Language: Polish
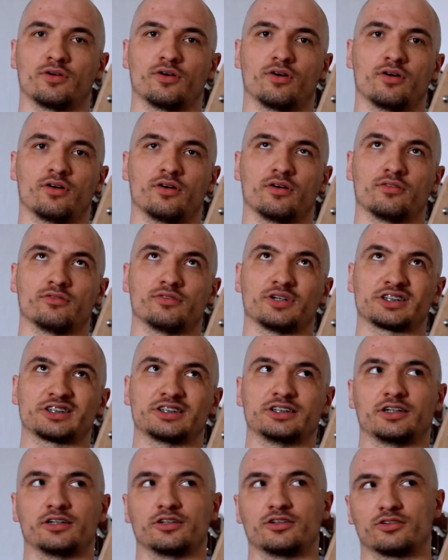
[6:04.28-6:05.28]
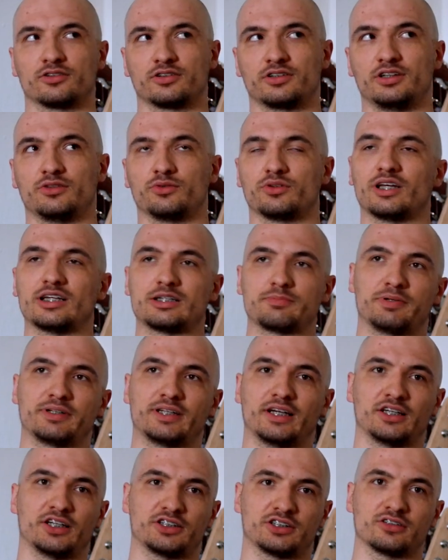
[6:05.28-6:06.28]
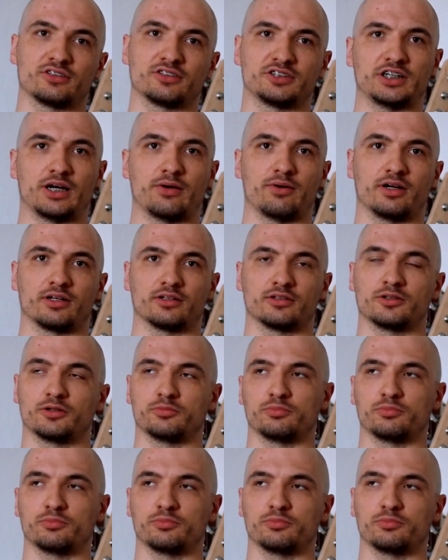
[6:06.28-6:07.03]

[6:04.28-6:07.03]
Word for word: Tylko właśnie, no i tutaj jest pytanie, czy to działa.